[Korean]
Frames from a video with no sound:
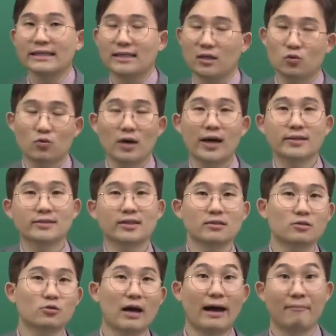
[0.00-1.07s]
이과
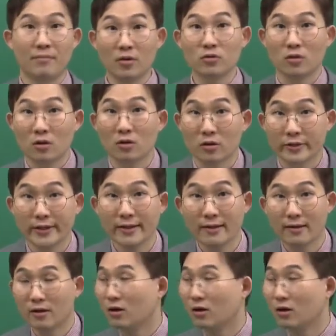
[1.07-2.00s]
학생들도 안 배웠던 거거든.